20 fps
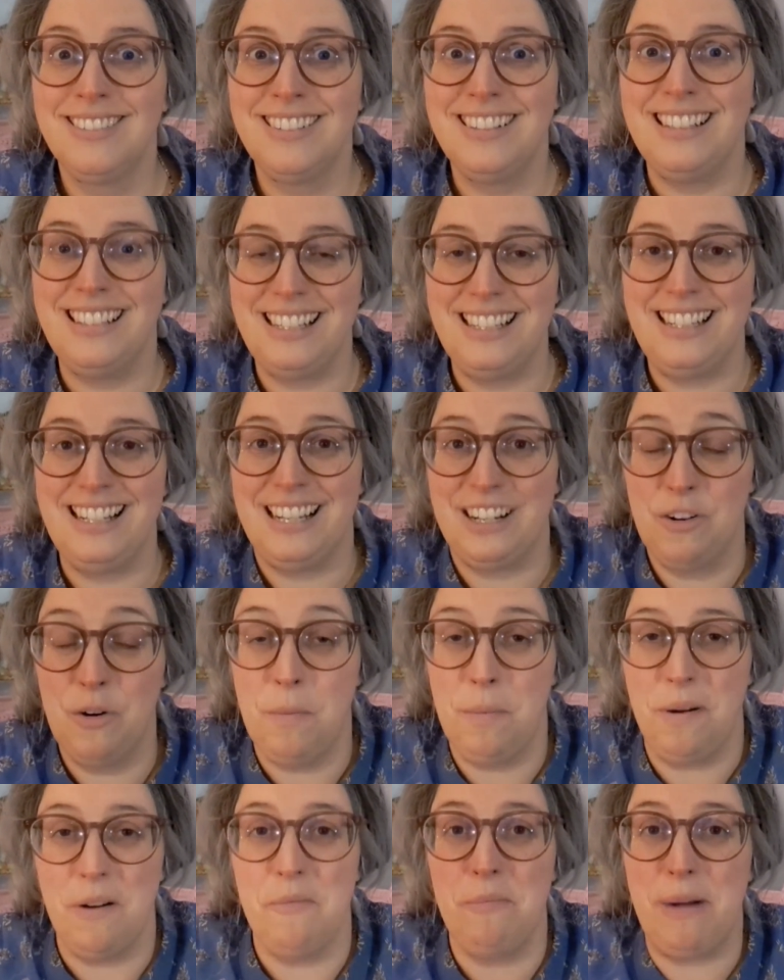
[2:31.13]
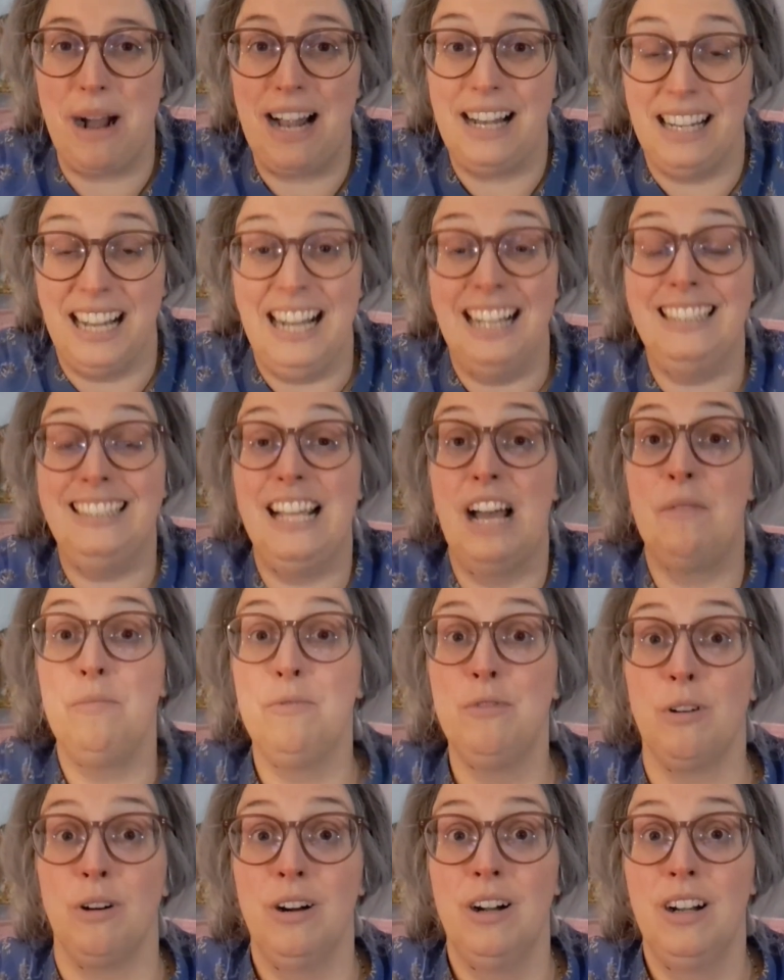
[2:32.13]
Les couples parlent
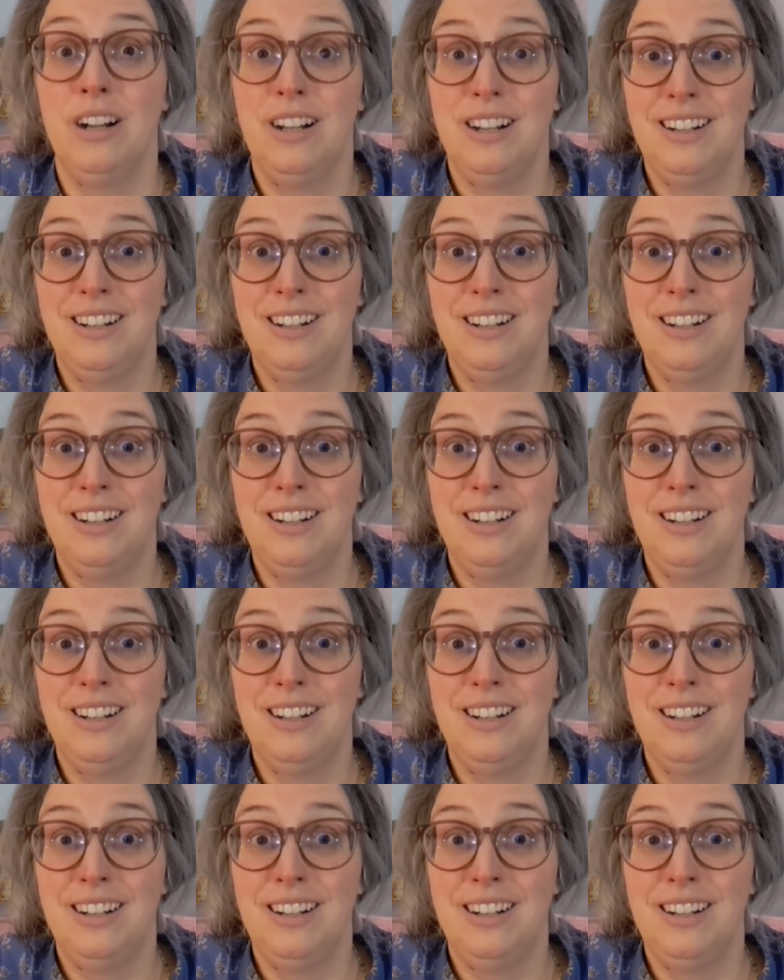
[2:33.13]
d'amour.